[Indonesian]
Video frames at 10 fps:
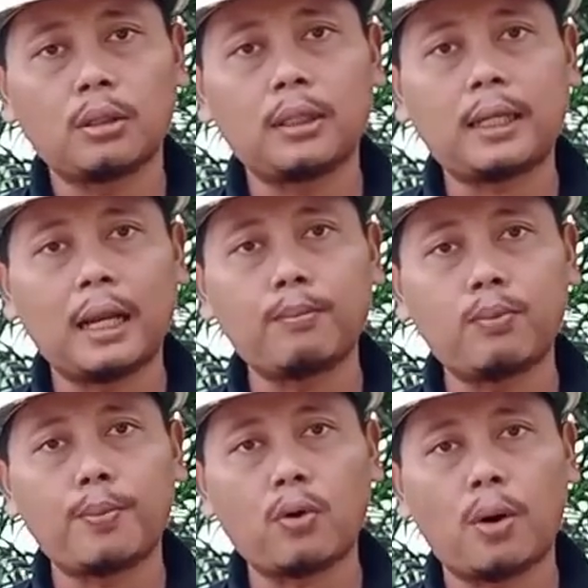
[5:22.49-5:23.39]
di dalam
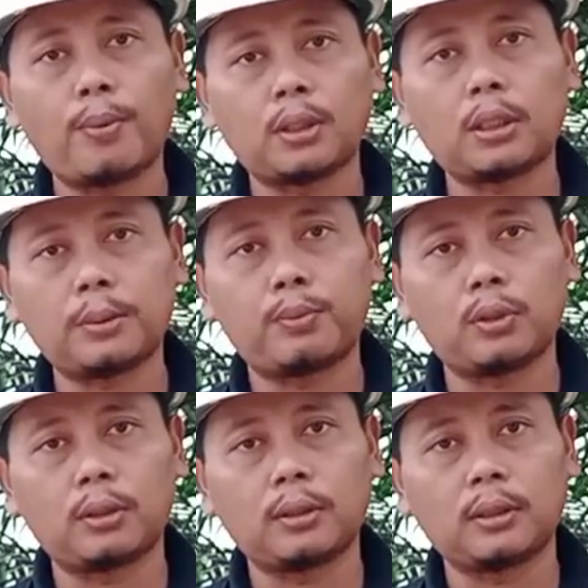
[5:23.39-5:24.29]
pupuk kompos
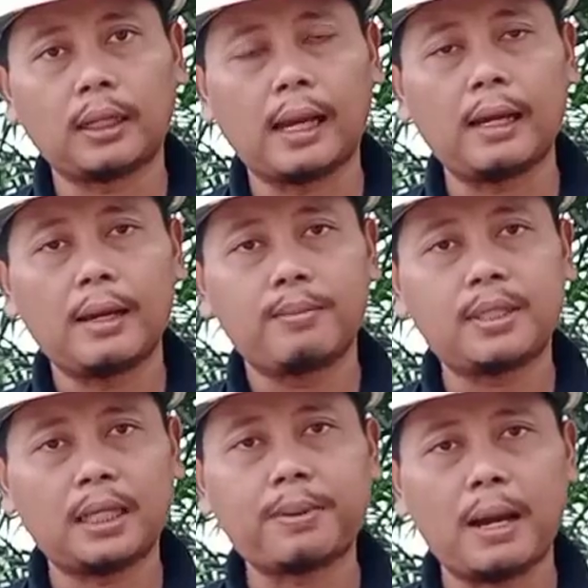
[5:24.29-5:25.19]
tersebut, ya.
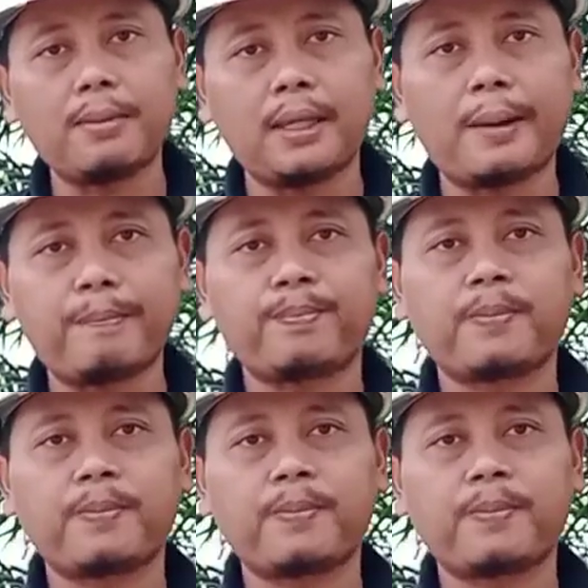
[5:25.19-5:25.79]
Bisa dipahami ya.